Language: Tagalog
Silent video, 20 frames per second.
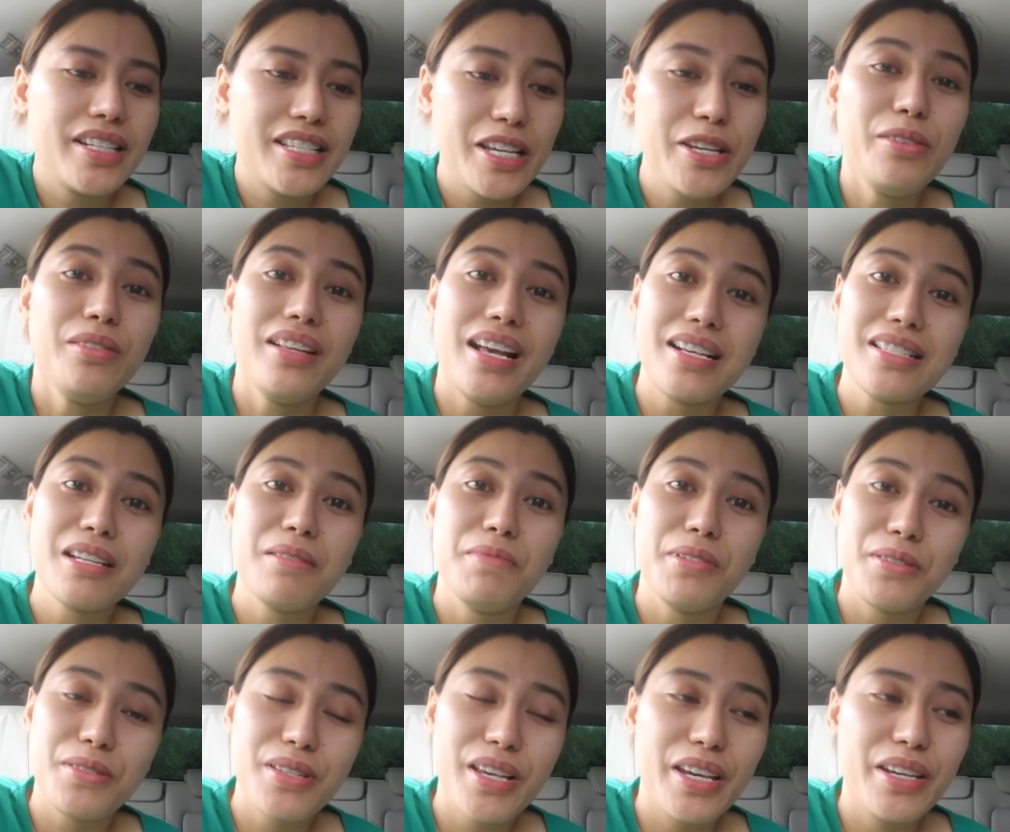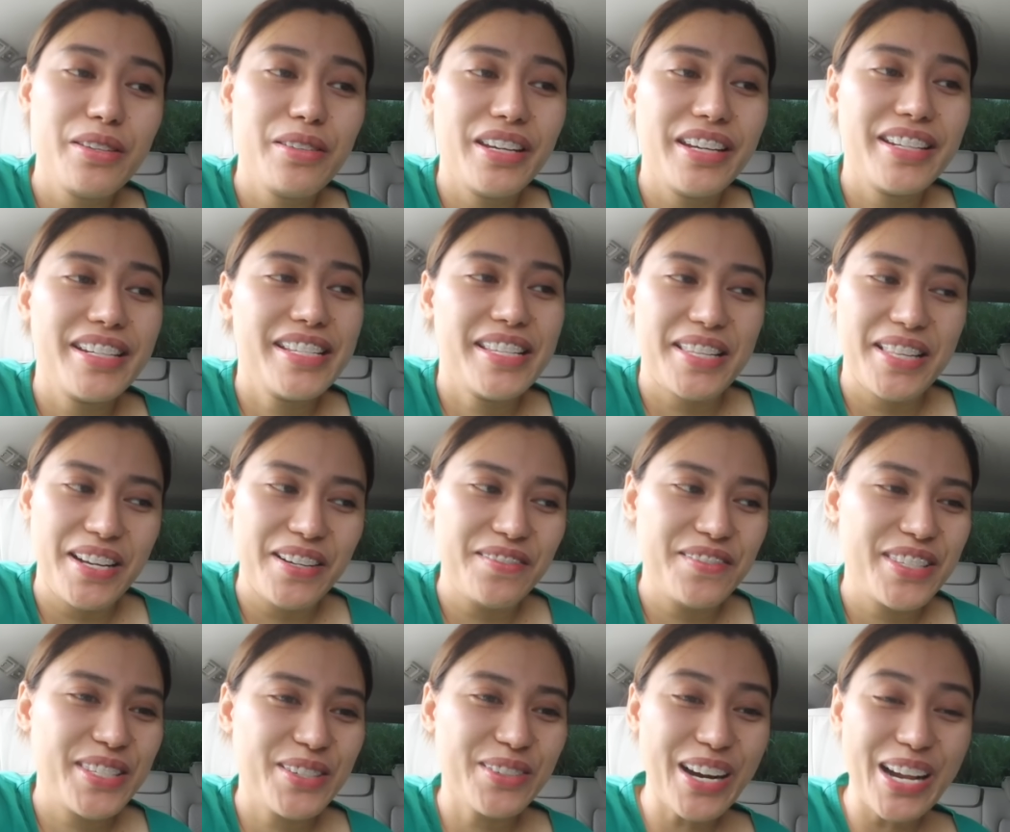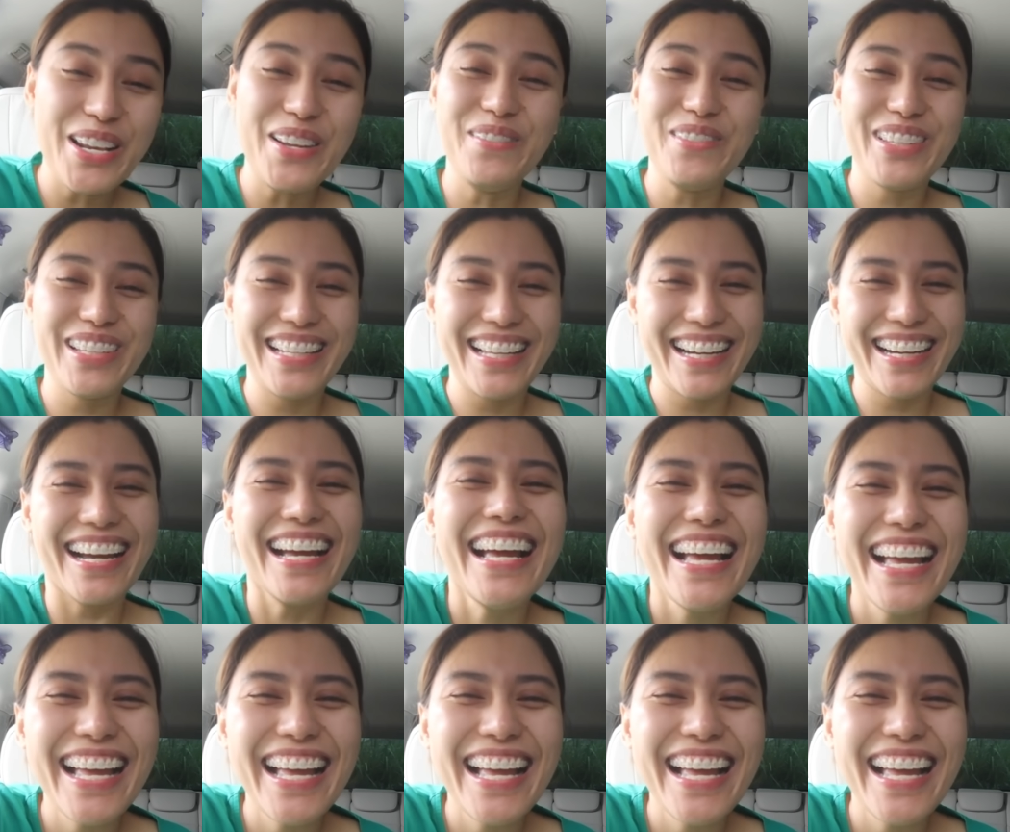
Kasi yun nga, sabi ko sa inyo, Aries Loves, kung alam nyo lang,